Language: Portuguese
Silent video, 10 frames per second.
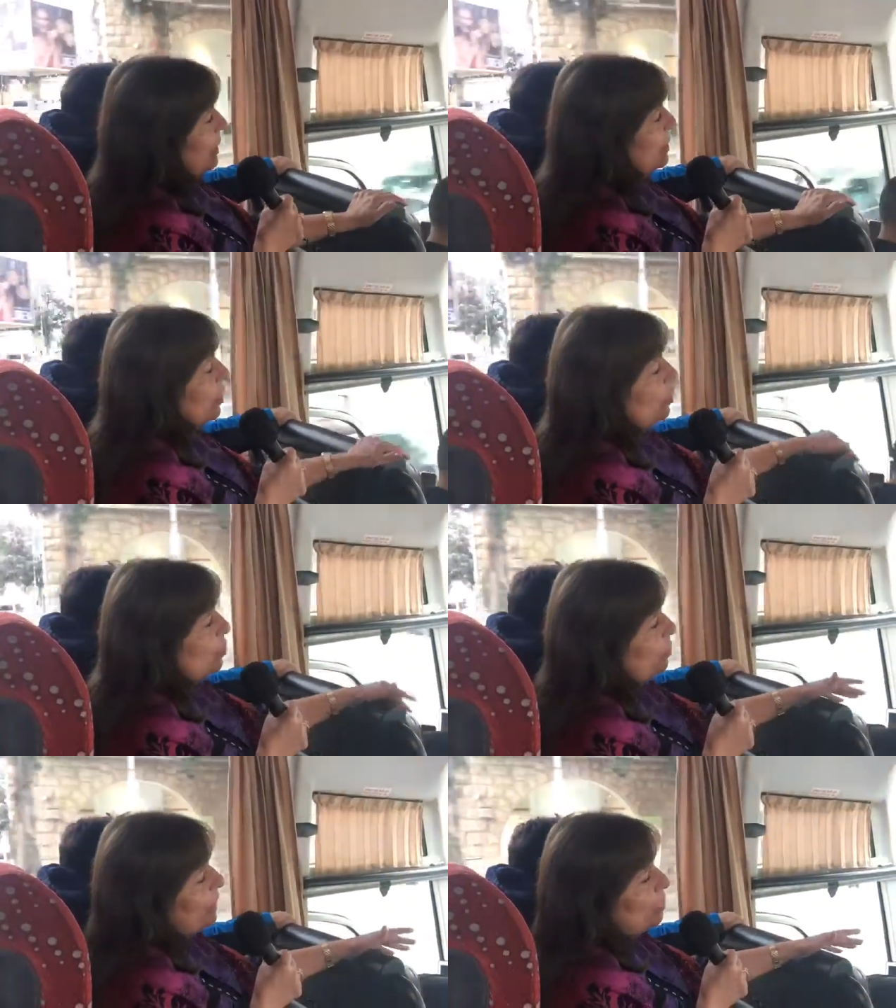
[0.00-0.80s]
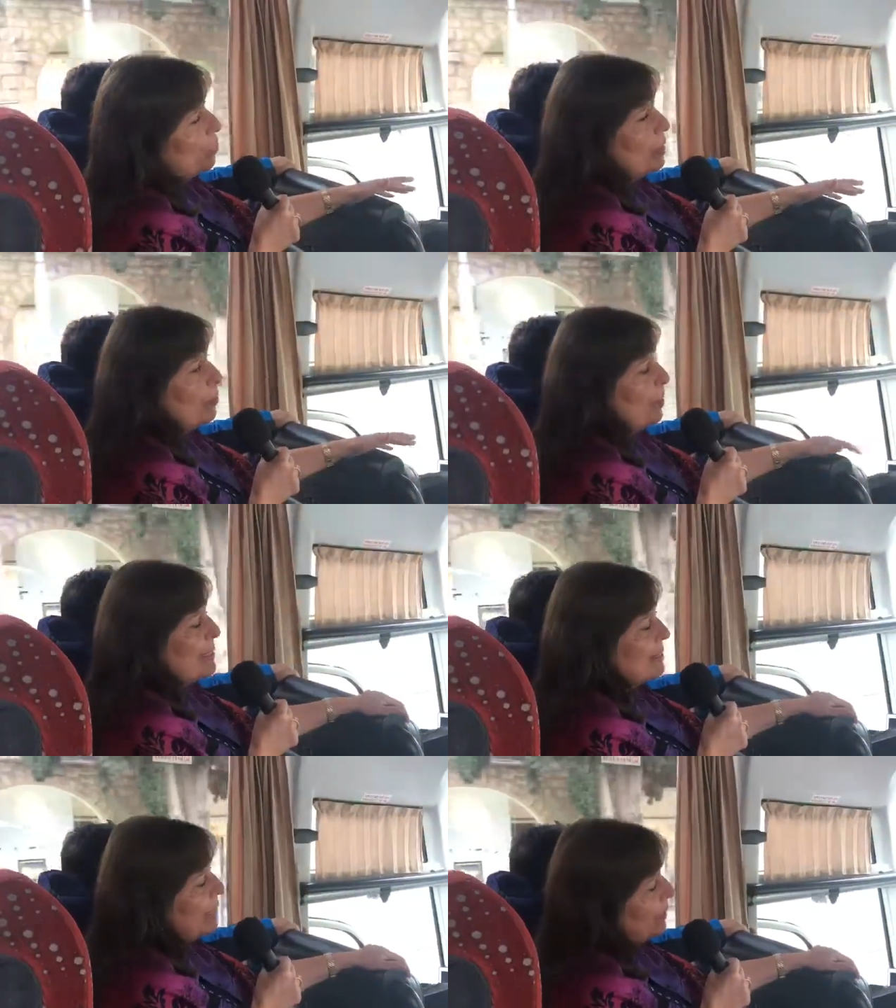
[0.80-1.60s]
Então, no meio do ano
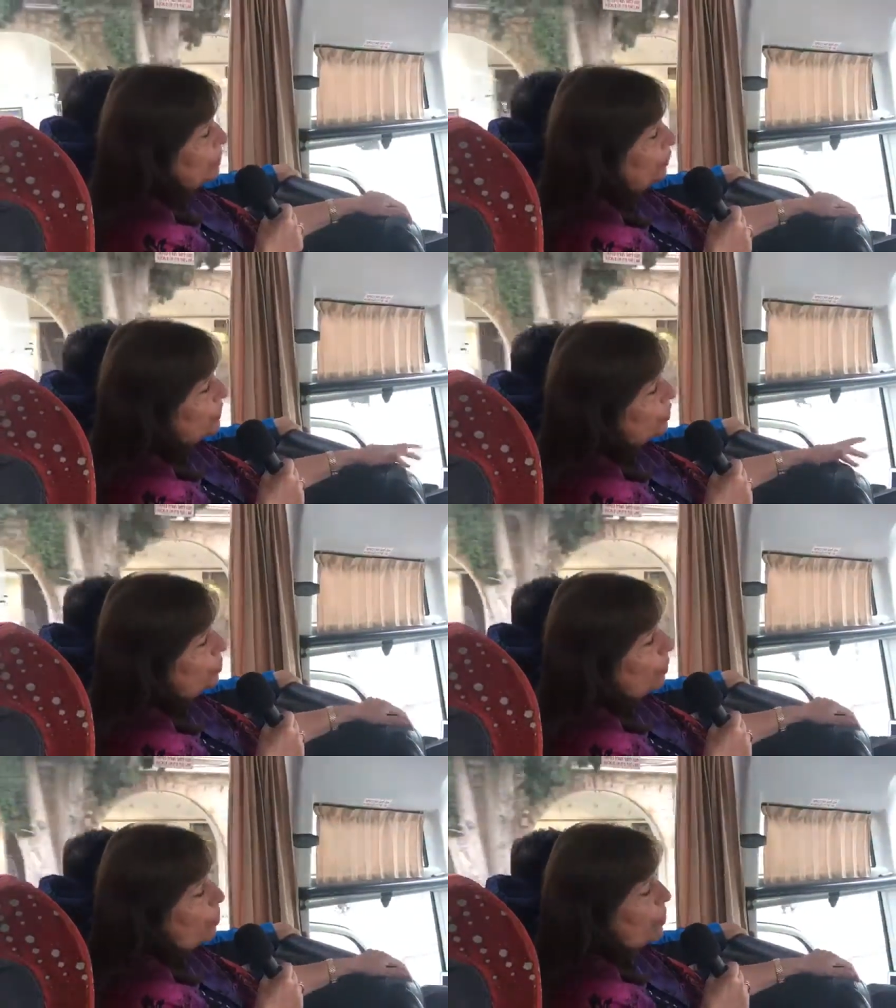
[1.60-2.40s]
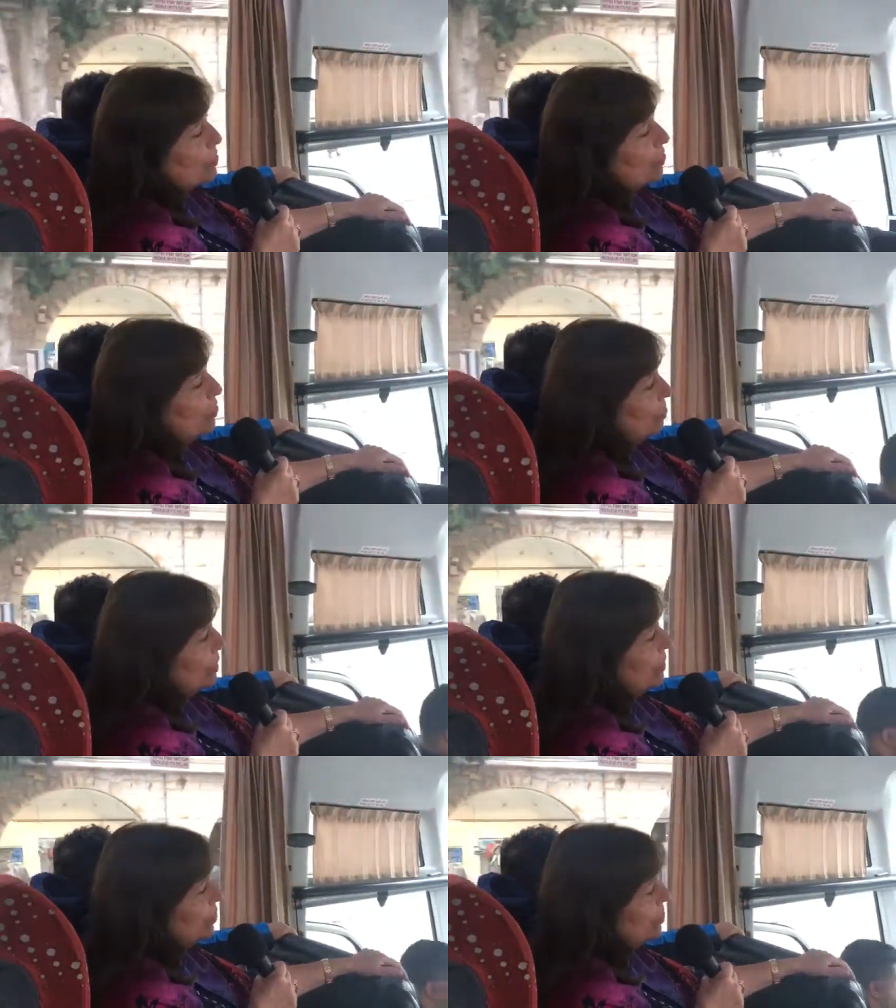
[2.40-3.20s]
passado, eu fiz um propósito
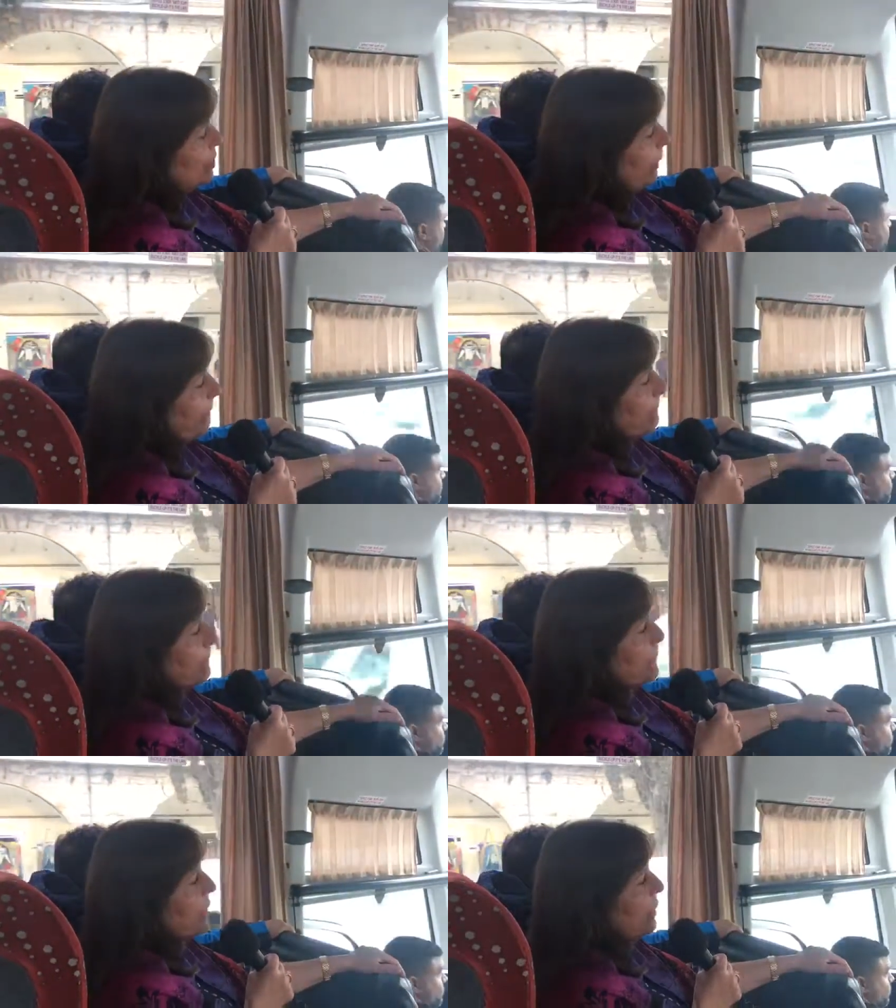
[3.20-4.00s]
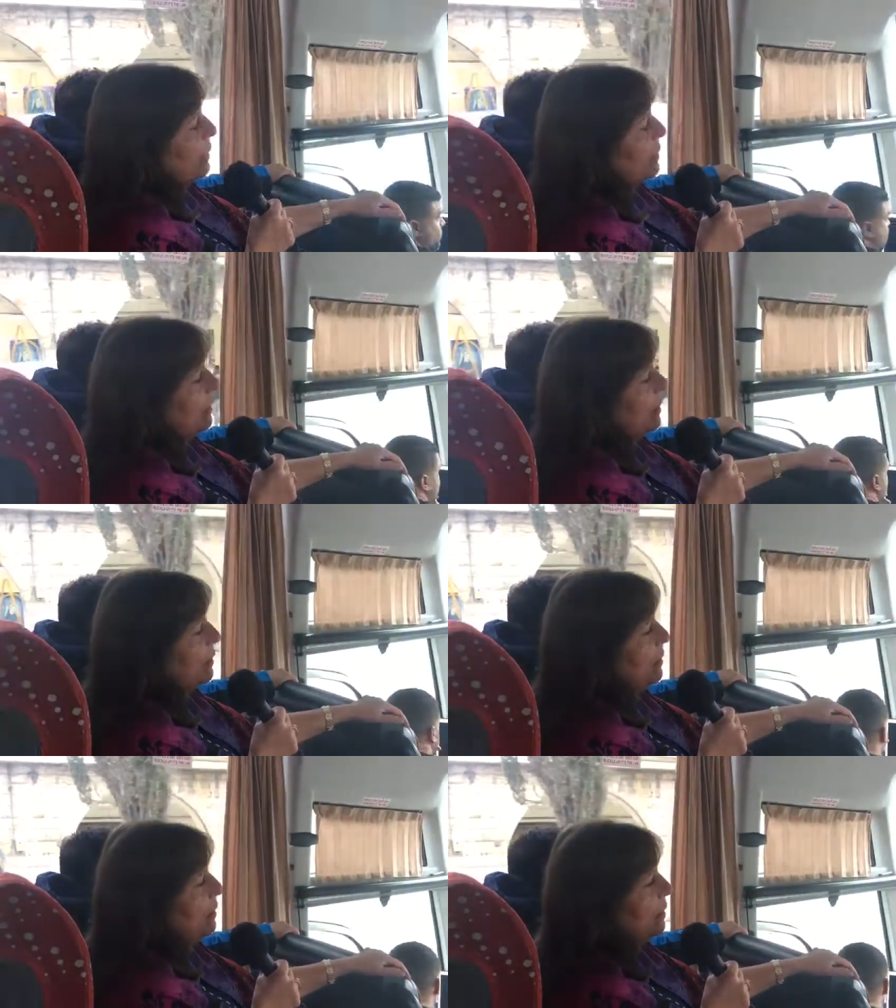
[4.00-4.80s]
com Deus.
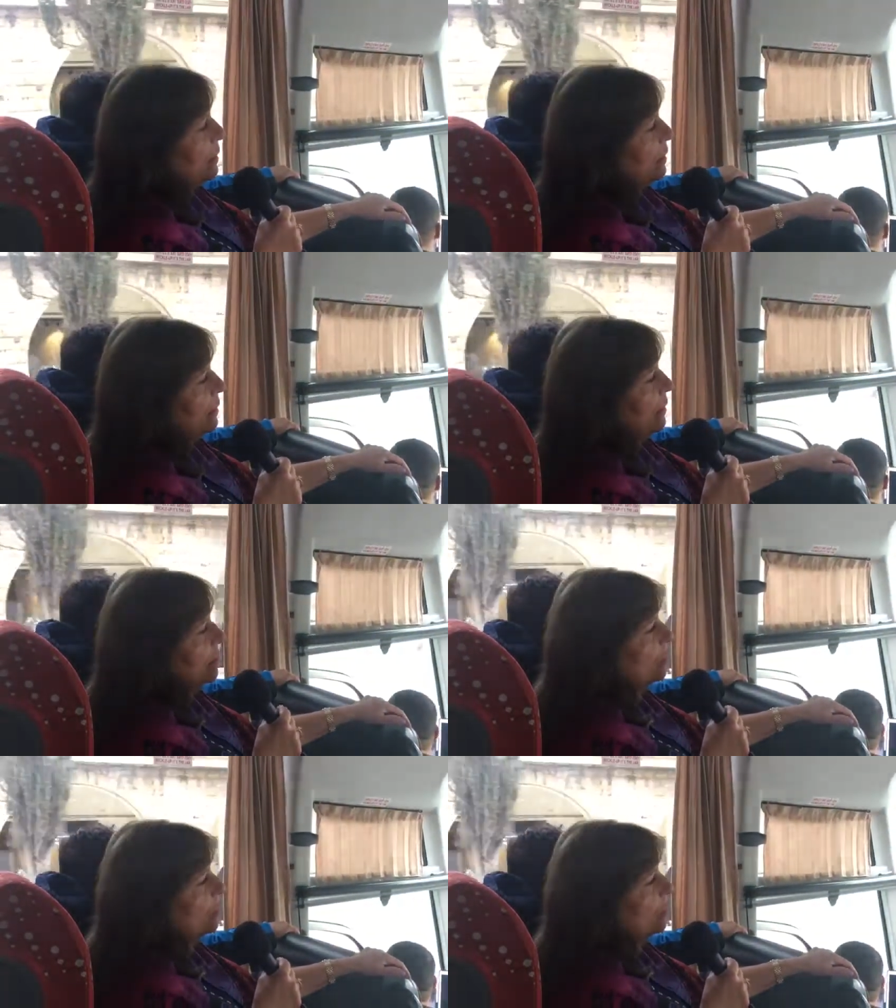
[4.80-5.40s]
E